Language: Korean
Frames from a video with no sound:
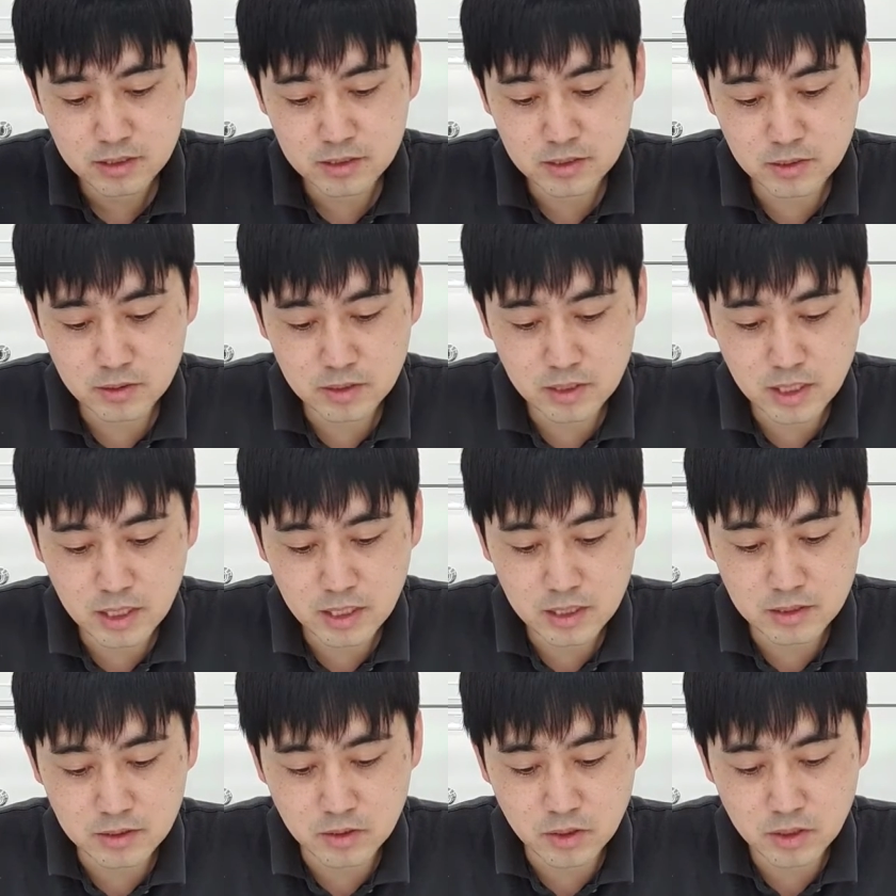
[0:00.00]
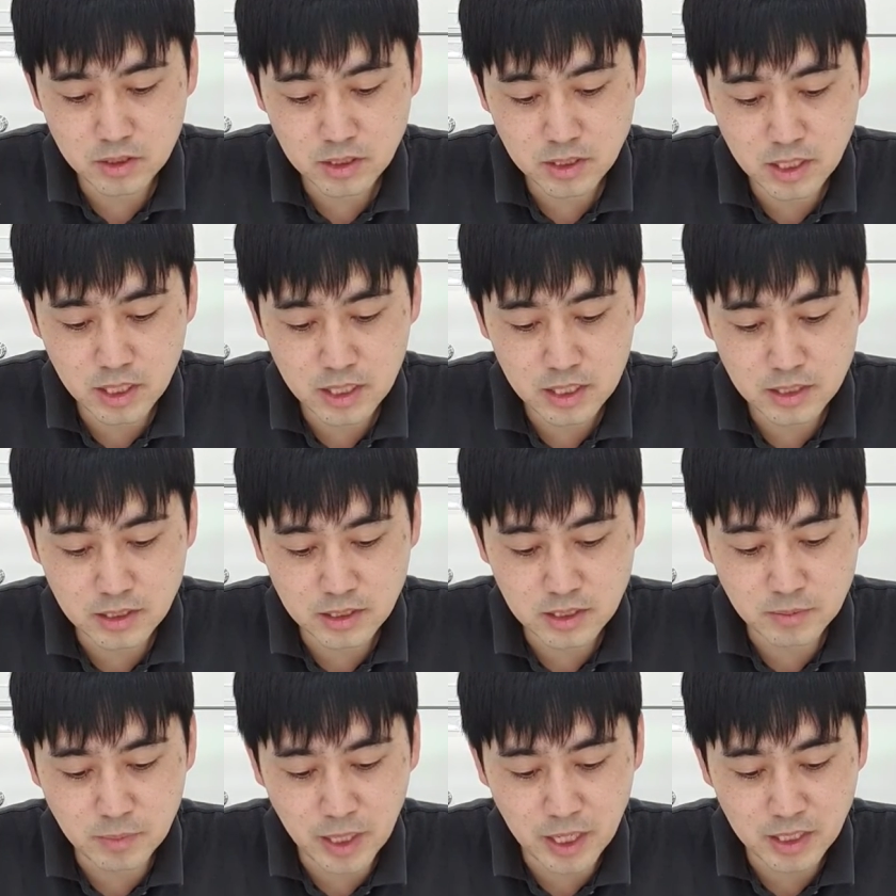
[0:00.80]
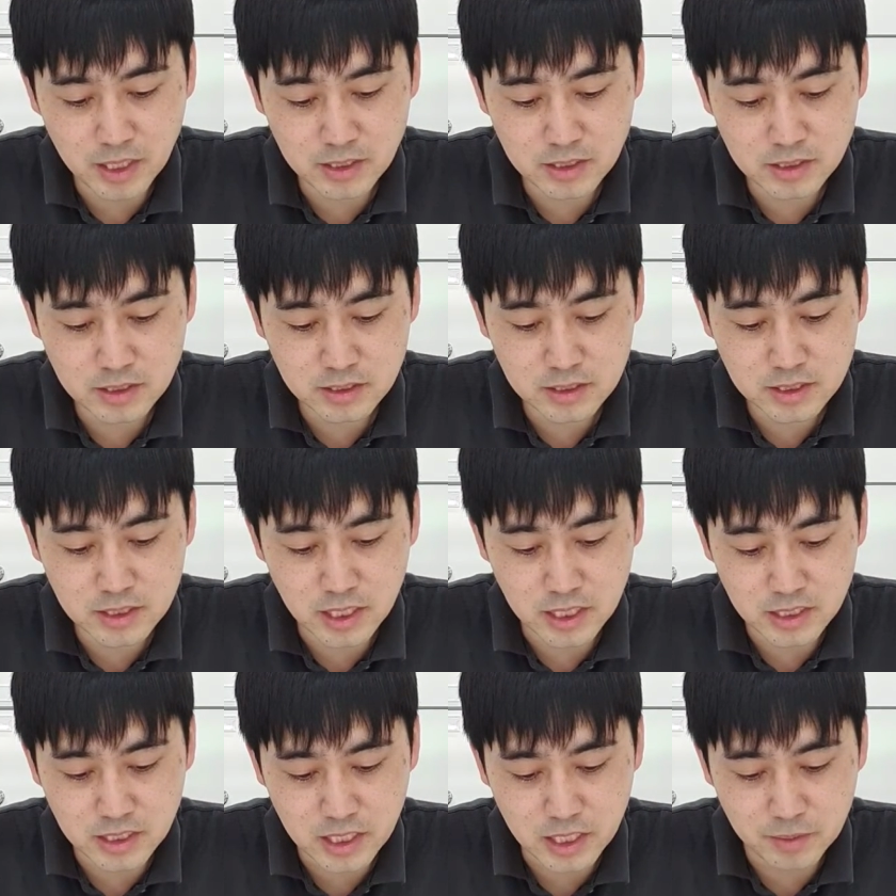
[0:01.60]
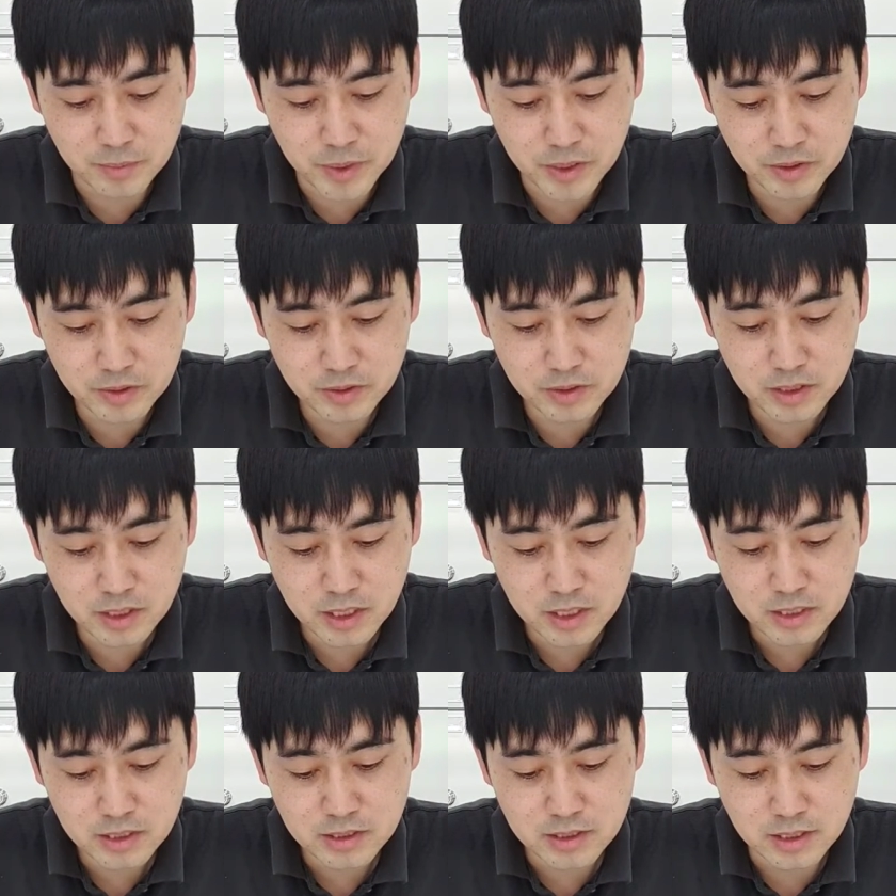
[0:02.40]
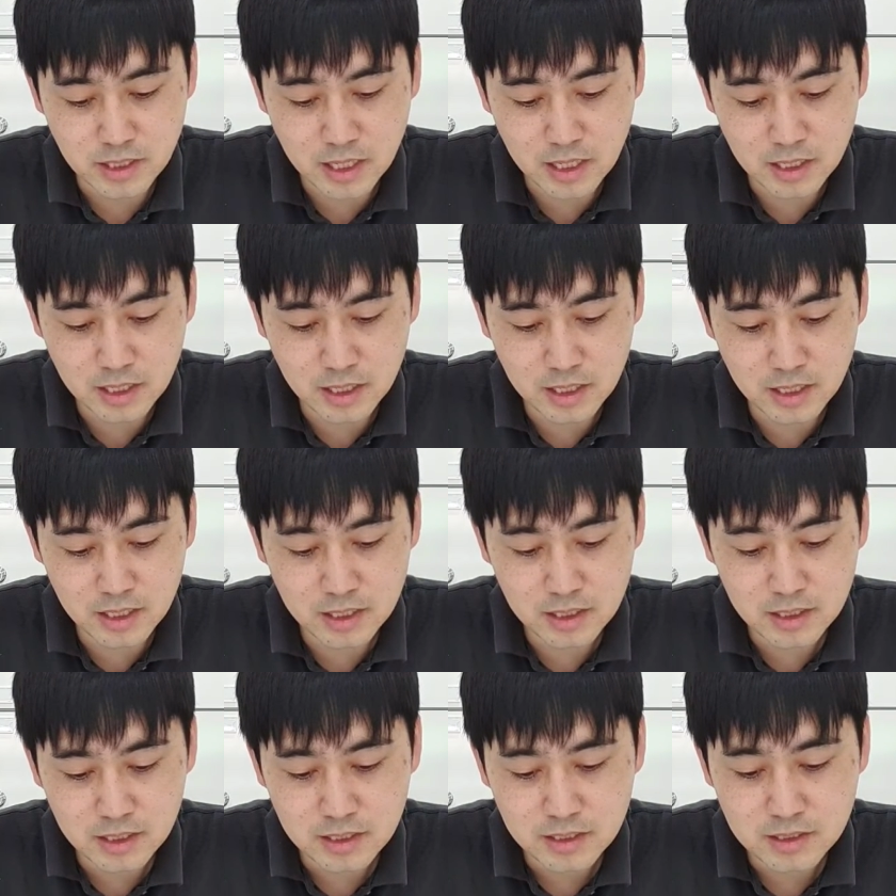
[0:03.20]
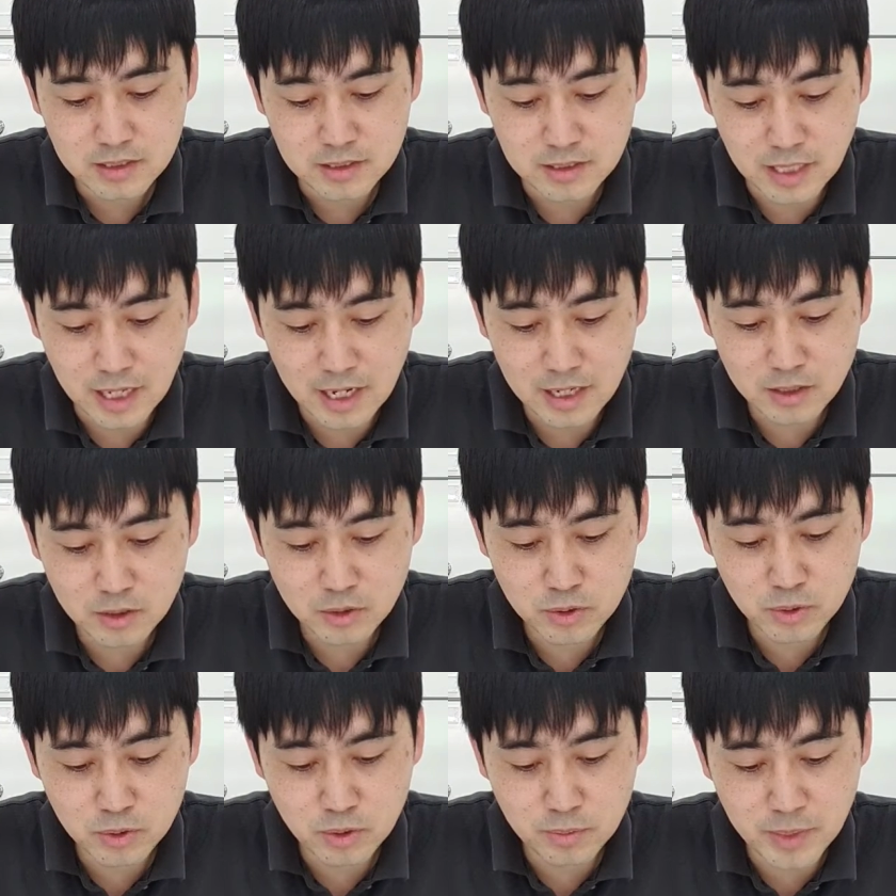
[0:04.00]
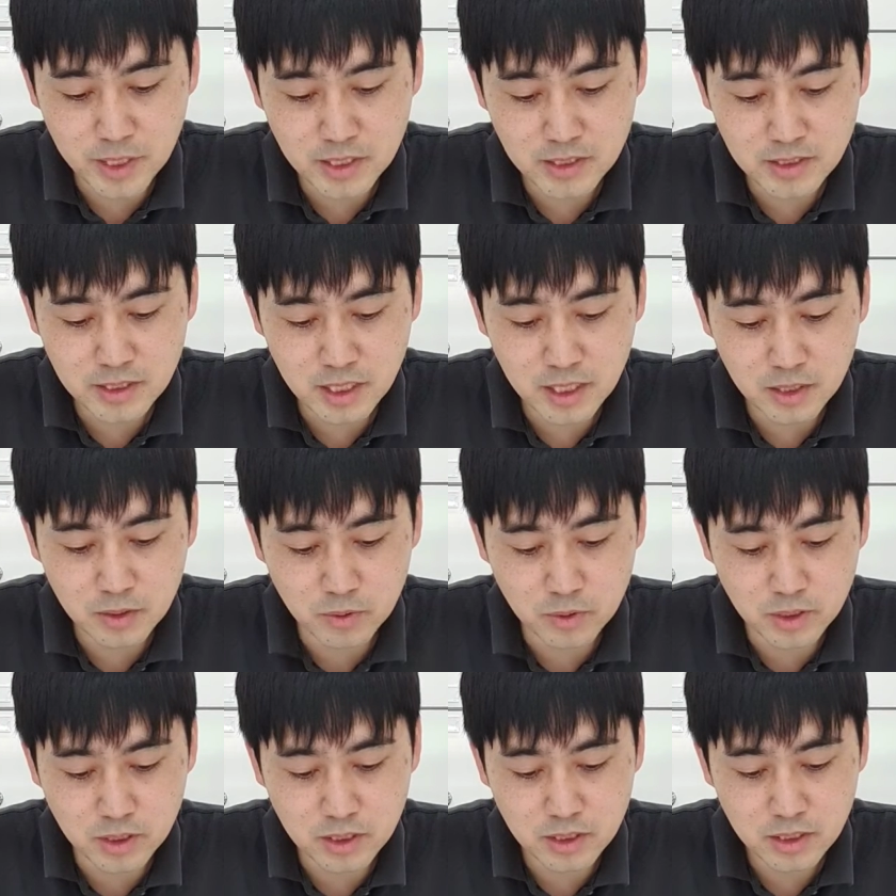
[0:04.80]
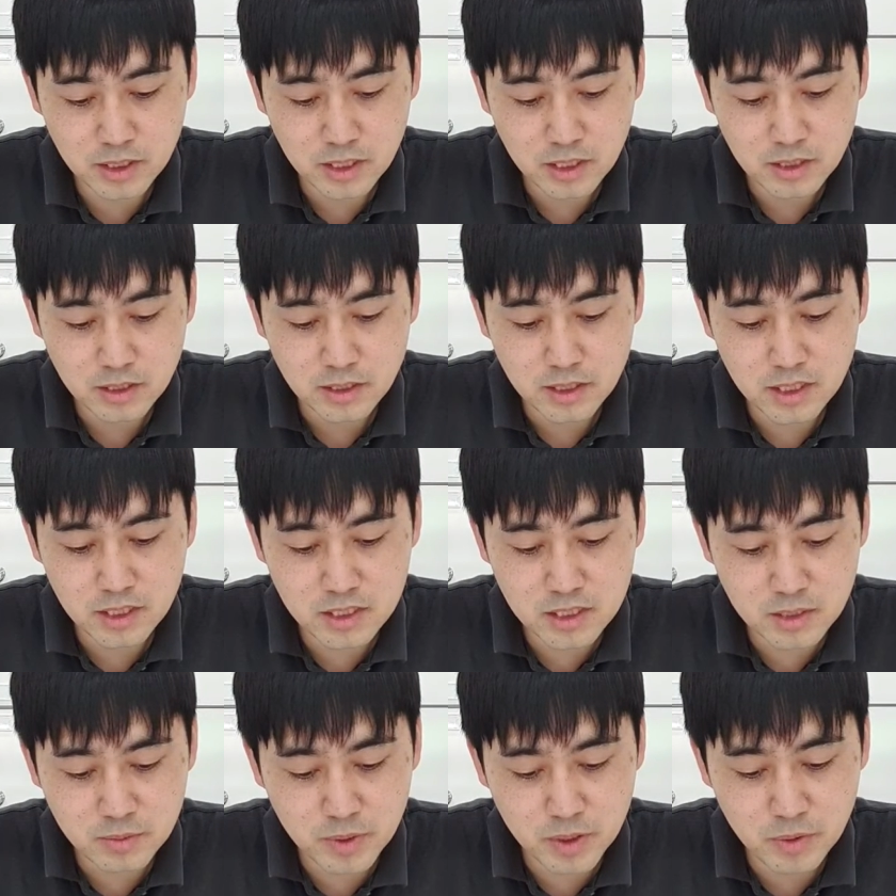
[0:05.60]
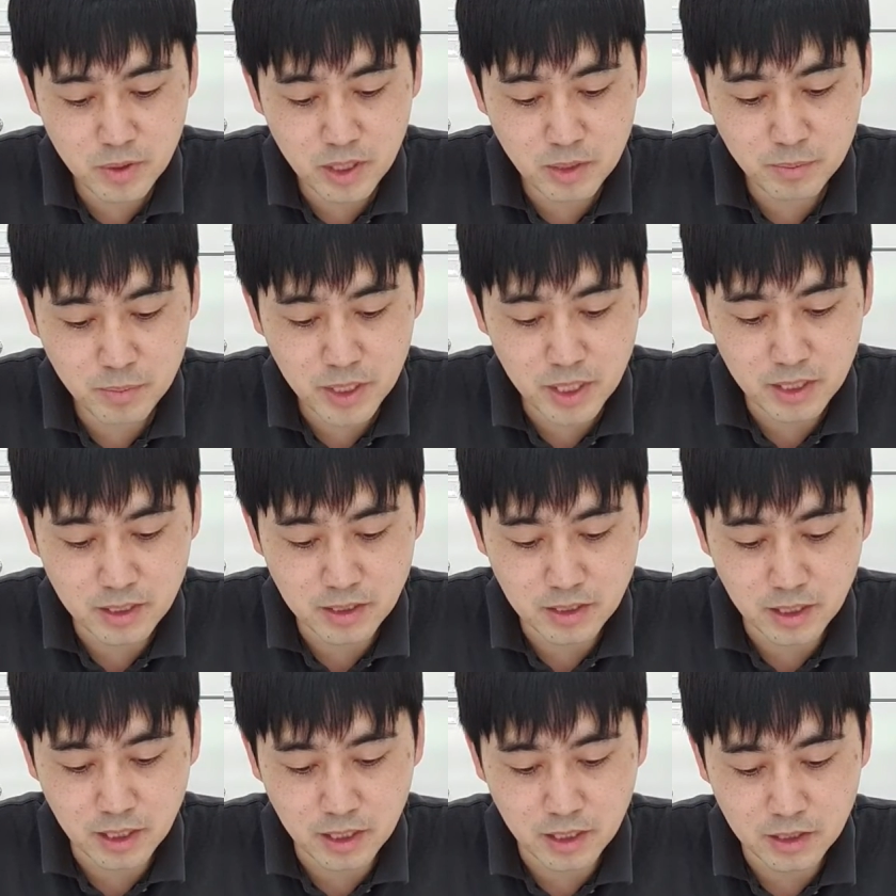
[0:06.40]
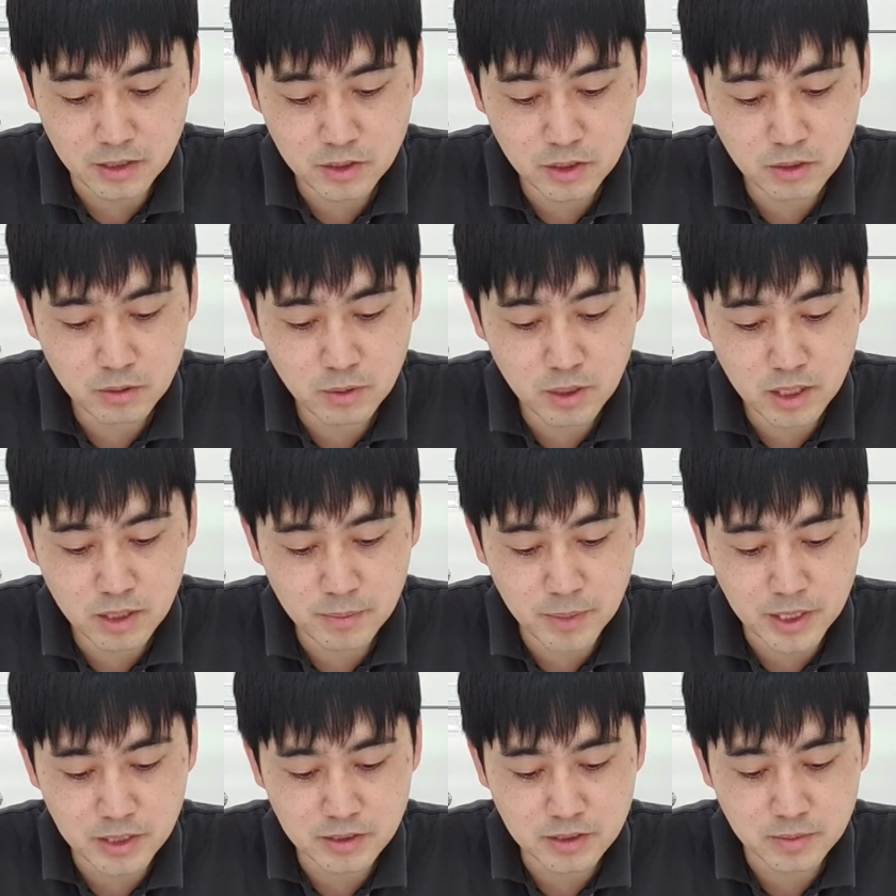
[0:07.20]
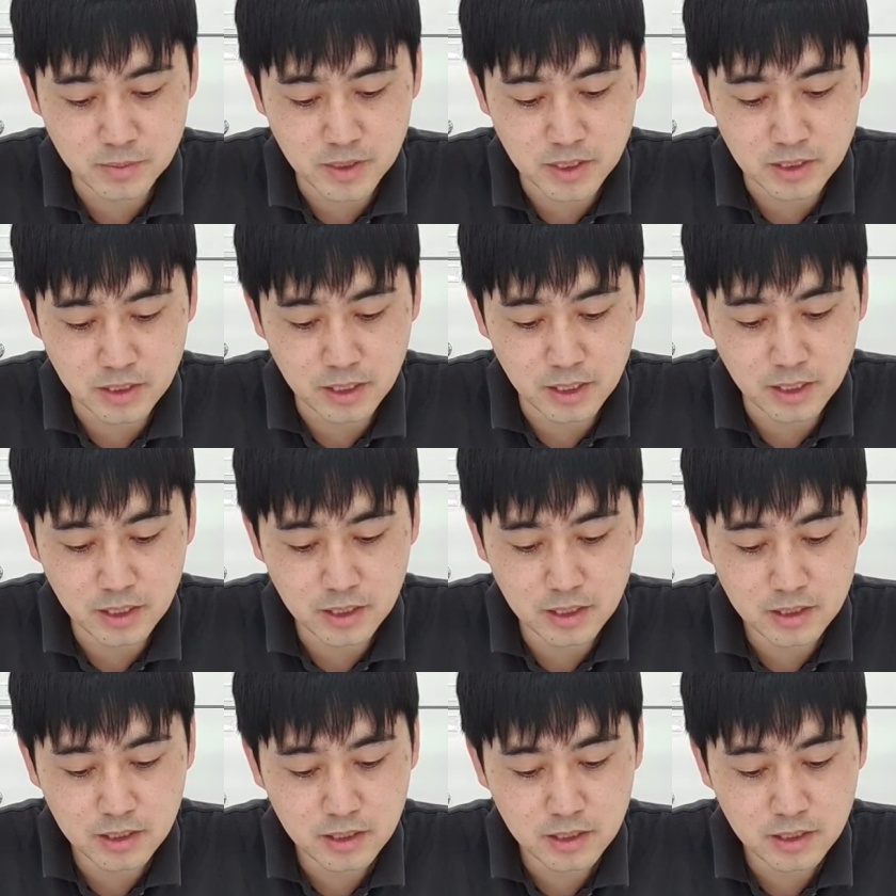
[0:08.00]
그러나 너희가 이 말을 듣지 아니하면 내가 나를 두고 맹세하노니 이 집이 황폐하리라 여호와의 말씀이니라